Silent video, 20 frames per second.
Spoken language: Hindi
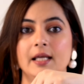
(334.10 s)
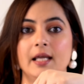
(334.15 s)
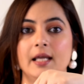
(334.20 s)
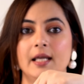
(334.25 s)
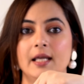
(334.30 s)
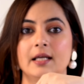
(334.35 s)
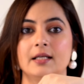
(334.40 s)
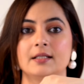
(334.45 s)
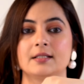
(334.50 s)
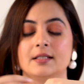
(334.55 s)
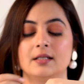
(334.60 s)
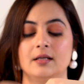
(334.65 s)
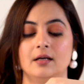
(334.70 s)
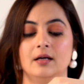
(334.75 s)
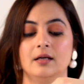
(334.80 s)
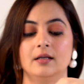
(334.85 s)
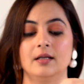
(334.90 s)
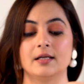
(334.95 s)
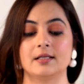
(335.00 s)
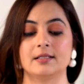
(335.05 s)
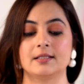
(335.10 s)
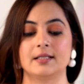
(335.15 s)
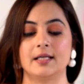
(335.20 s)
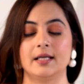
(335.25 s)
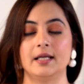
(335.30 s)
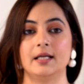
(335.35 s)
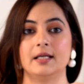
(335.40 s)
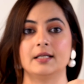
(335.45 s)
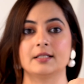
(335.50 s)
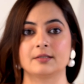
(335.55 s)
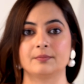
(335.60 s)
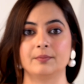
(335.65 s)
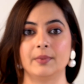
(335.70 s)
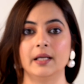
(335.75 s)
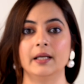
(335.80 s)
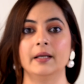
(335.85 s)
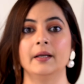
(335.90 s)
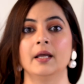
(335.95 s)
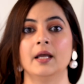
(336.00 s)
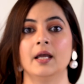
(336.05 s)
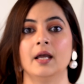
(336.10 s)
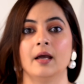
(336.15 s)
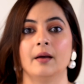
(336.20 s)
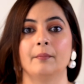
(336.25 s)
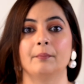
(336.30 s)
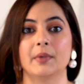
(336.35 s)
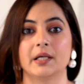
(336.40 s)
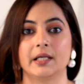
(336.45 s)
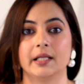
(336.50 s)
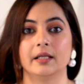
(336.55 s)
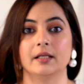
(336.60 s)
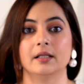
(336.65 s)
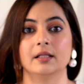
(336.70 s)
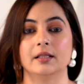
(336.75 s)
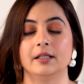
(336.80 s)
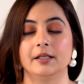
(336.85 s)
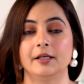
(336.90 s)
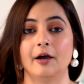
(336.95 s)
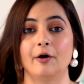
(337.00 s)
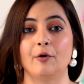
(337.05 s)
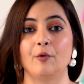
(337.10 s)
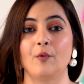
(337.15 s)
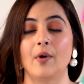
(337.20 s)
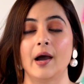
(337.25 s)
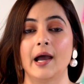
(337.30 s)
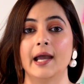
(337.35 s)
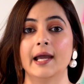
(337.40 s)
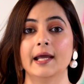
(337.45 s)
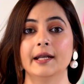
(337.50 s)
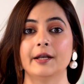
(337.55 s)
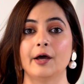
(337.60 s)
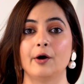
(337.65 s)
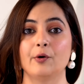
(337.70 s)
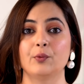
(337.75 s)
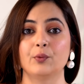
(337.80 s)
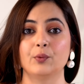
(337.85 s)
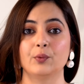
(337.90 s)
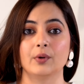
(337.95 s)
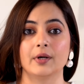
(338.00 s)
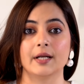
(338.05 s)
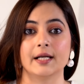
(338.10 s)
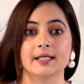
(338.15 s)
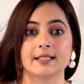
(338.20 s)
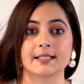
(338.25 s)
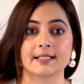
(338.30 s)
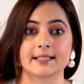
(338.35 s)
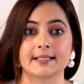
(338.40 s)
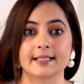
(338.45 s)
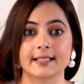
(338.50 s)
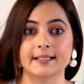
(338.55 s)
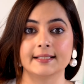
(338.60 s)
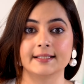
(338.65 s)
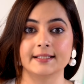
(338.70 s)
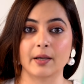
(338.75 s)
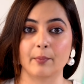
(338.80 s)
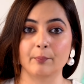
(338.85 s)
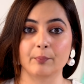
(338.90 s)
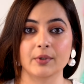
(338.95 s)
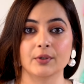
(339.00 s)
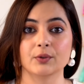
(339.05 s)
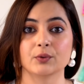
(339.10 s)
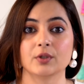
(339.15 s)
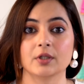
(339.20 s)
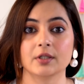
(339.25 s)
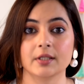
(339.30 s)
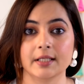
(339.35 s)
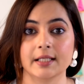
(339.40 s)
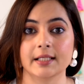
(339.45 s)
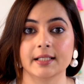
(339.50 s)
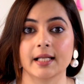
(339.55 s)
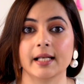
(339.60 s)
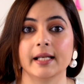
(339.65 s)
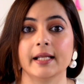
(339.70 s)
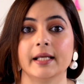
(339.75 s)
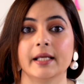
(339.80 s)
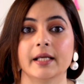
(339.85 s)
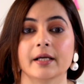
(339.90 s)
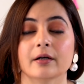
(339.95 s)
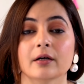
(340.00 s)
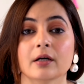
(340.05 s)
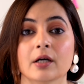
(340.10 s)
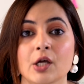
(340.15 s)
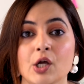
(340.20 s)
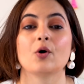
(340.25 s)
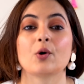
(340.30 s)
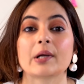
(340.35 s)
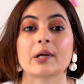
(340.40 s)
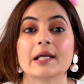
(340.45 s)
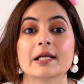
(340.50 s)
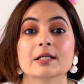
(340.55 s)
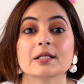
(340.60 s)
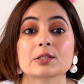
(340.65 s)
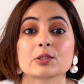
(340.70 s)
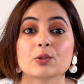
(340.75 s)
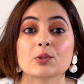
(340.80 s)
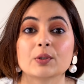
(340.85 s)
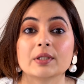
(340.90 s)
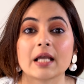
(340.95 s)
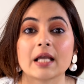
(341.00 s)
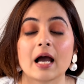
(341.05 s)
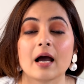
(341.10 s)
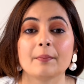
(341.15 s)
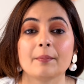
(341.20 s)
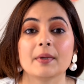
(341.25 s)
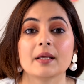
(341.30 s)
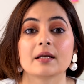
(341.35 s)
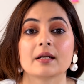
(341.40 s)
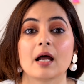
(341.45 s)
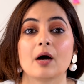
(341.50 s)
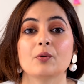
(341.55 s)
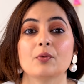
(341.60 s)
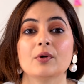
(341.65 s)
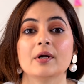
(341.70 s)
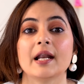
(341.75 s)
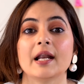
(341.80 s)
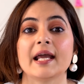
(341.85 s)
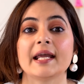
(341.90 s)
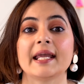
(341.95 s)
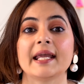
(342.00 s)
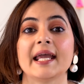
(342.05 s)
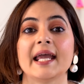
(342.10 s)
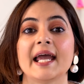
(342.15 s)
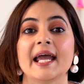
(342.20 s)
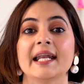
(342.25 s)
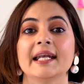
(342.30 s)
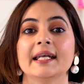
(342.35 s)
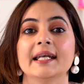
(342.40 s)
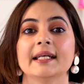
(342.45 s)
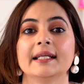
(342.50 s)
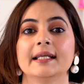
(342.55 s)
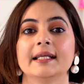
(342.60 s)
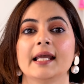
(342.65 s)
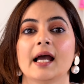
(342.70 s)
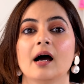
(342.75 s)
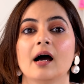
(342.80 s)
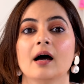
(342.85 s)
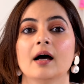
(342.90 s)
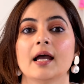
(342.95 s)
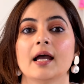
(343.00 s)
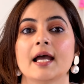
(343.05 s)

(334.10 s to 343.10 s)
ये एक अलग से इसमें मटेरियल दिया हुआ है नाउ लेट्स जंप इनटू द डिटेलिंग हेयर ओके सो यहाँ पे राउंड नेक है एंड यहाँ